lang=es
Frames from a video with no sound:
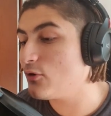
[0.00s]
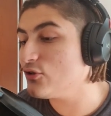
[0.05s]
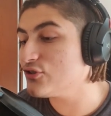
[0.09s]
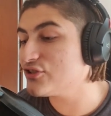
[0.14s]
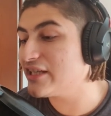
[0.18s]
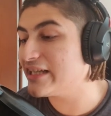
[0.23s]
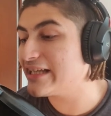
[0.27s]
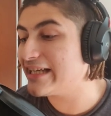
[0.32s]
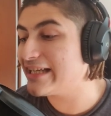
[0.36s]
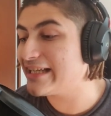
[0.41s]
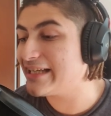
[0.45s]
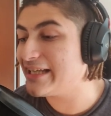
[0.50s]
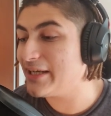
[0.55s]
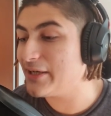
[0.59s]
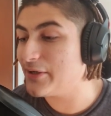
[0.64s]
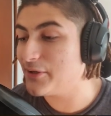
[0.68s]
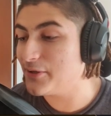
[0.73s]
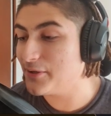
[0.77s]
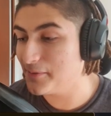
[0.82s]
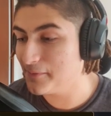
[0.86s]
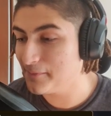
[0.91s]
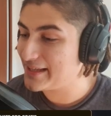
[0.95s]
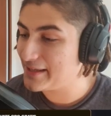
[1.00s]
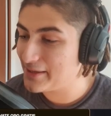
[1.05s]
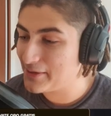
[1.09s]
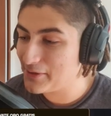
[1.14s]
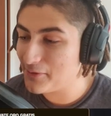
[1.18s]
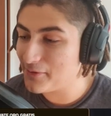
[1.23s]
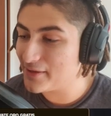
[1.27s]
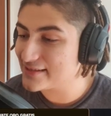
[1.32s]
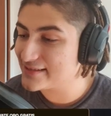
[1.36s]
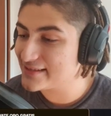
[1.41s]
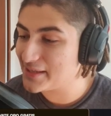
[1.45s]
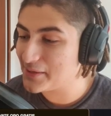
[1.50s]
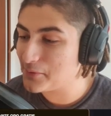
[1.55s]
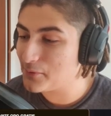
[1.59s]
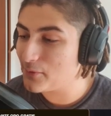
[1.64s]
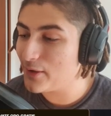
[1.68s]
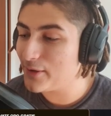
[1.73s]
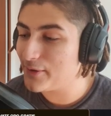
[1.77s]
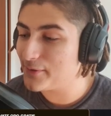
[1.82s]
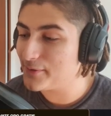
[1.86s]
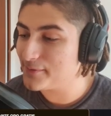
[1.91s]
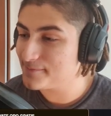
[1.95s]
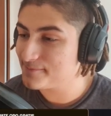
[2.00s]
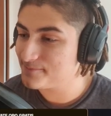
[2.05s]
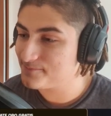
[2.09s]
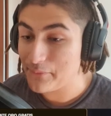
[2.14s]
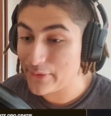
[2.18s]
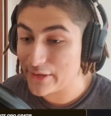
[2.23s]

cosa que creo que no va a ser bueno